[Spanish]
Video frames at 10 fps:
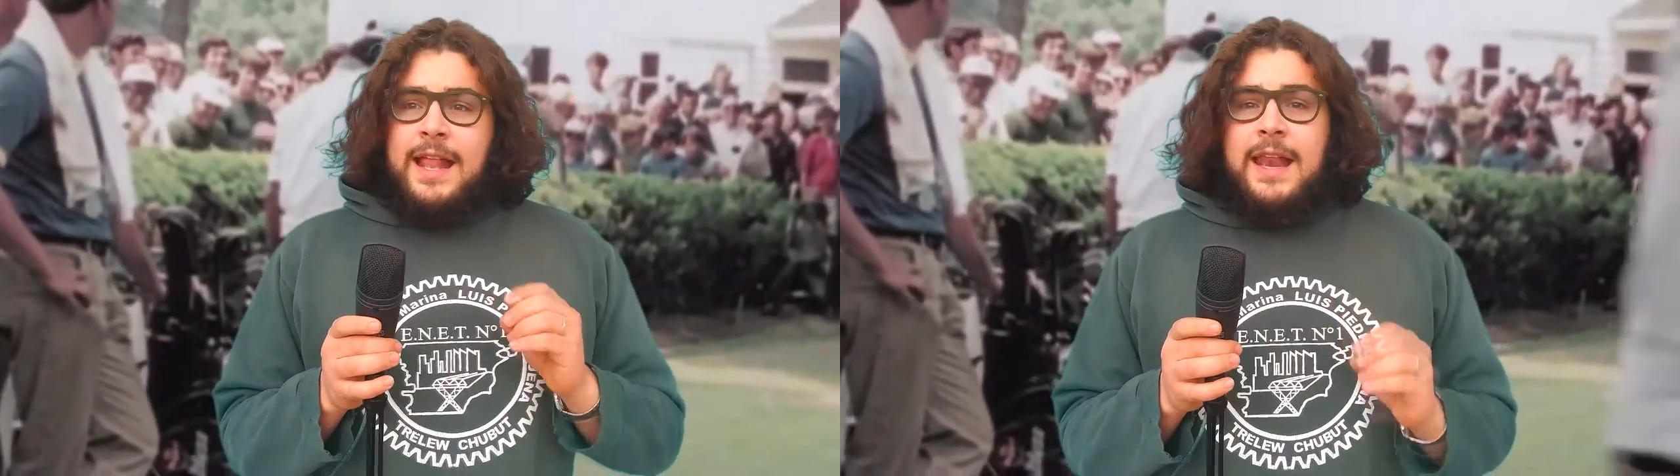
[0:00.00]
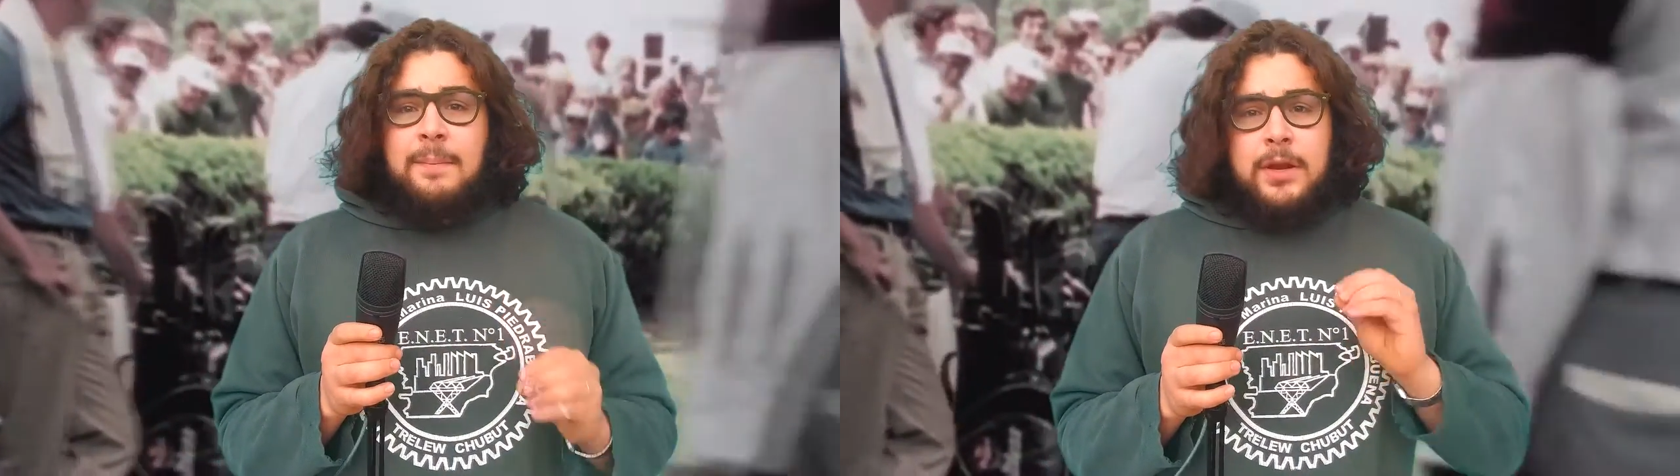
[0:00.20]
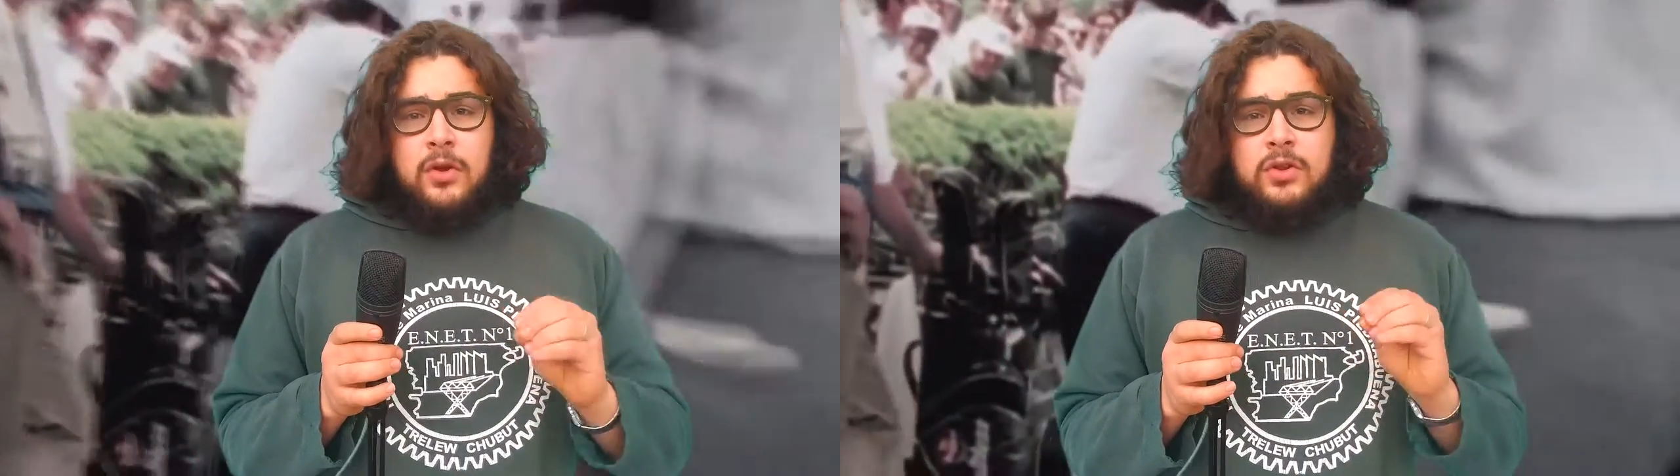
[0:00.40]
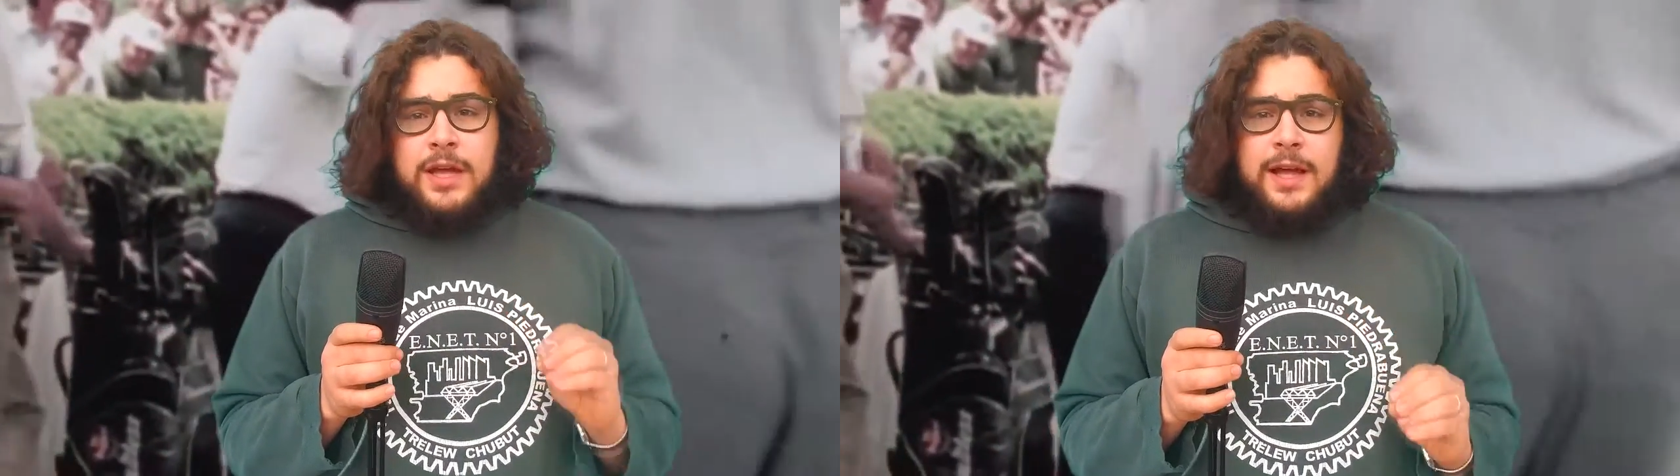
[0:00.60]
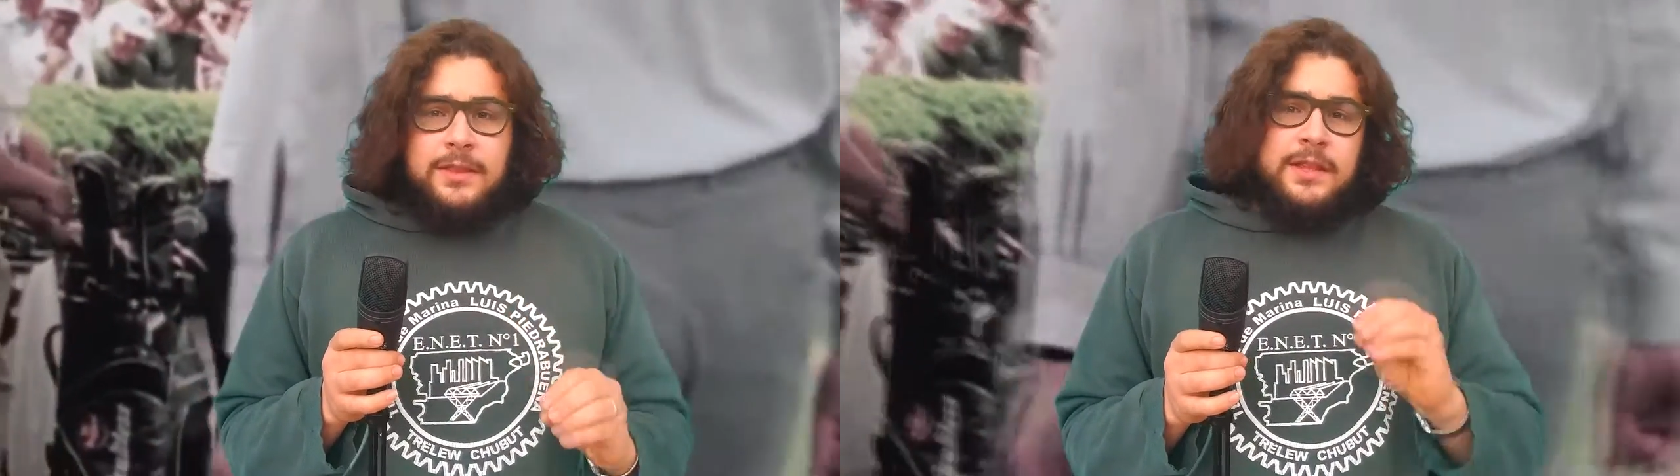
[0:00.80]
la
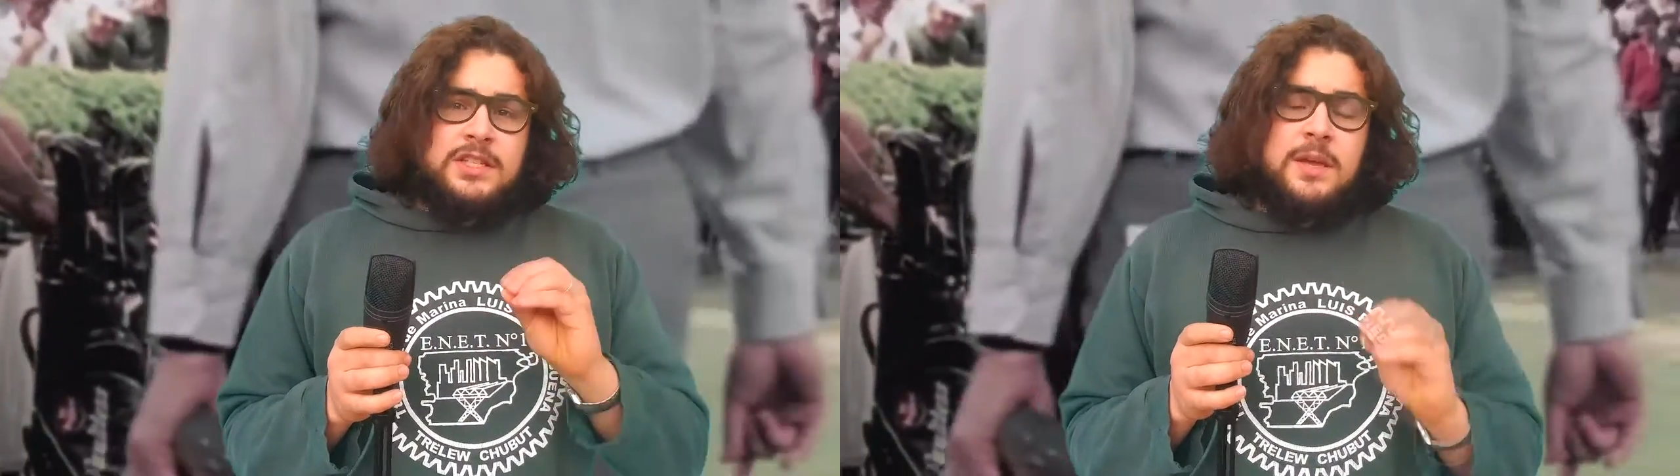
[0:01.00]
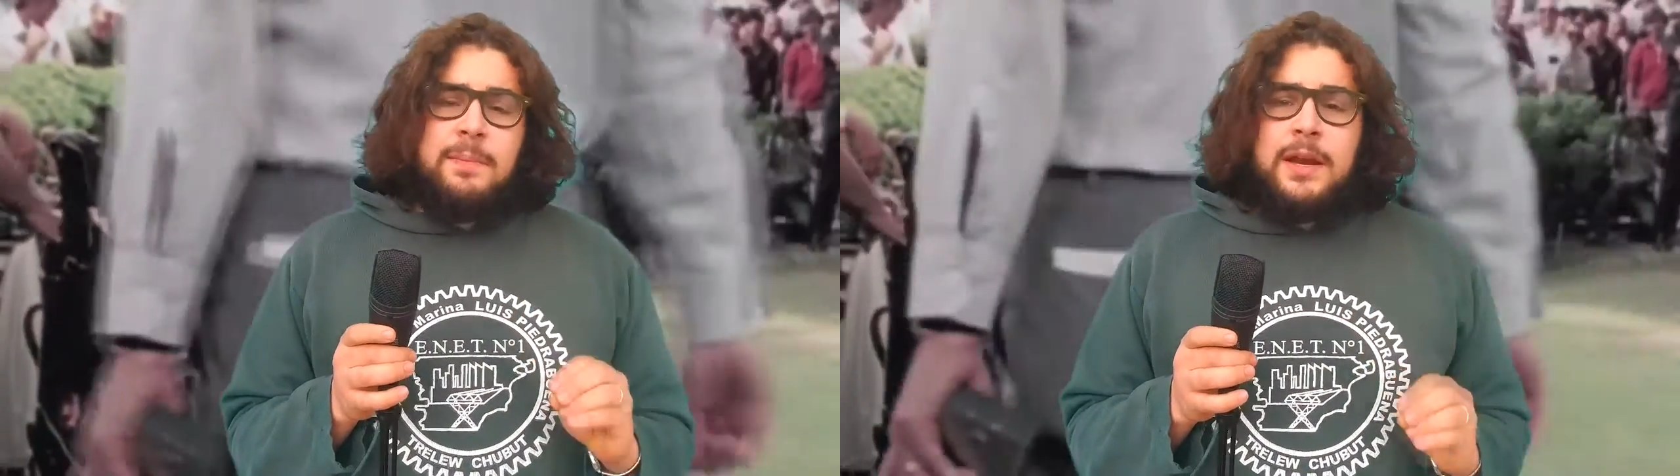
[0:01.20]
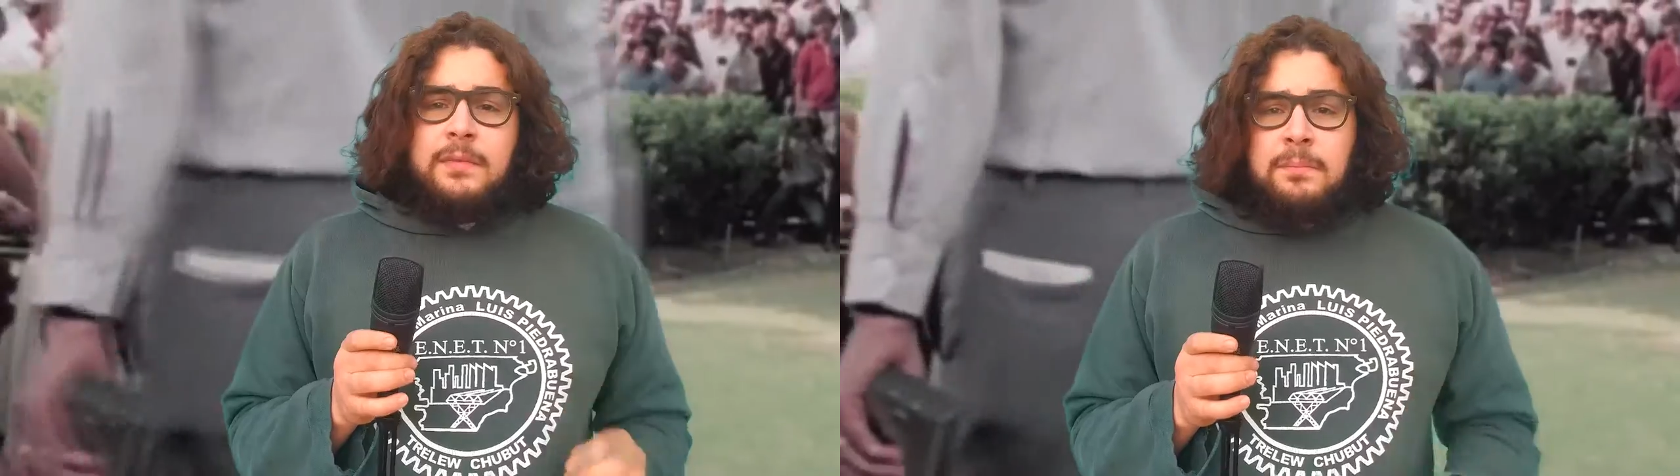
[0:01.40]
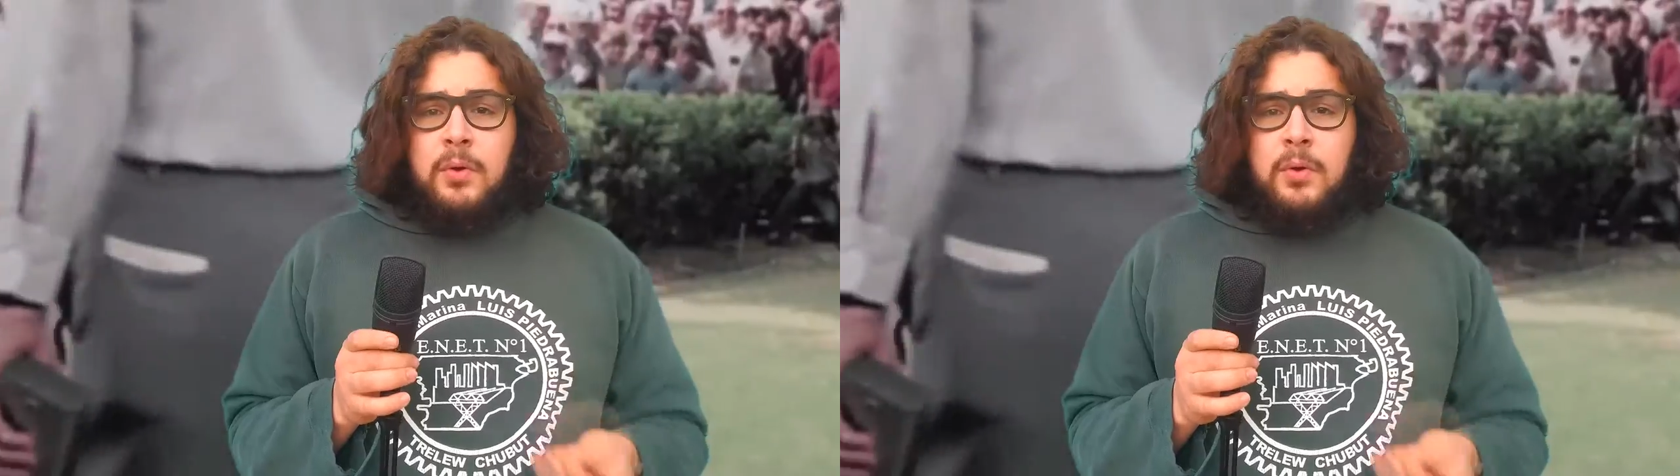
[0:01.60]
pelota de Shepard